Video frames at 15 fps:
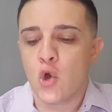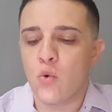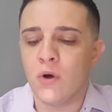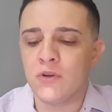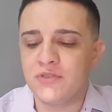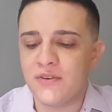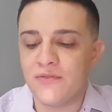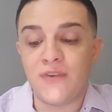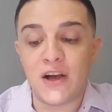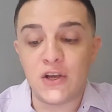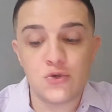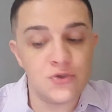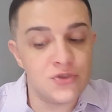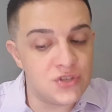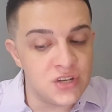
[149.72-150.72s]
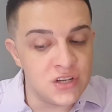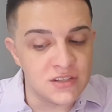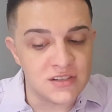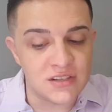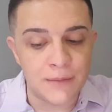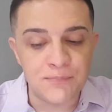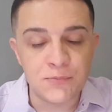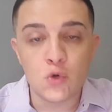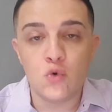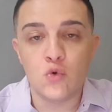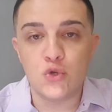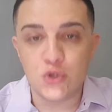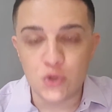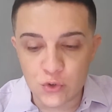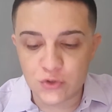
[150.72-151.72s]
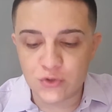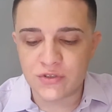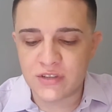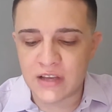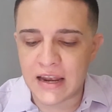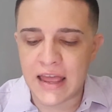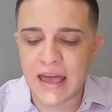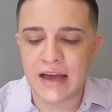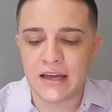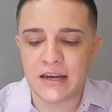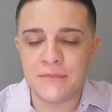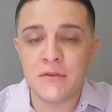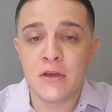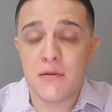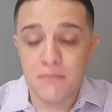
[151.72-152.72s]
Quando se faz justiça, o justo se alegra,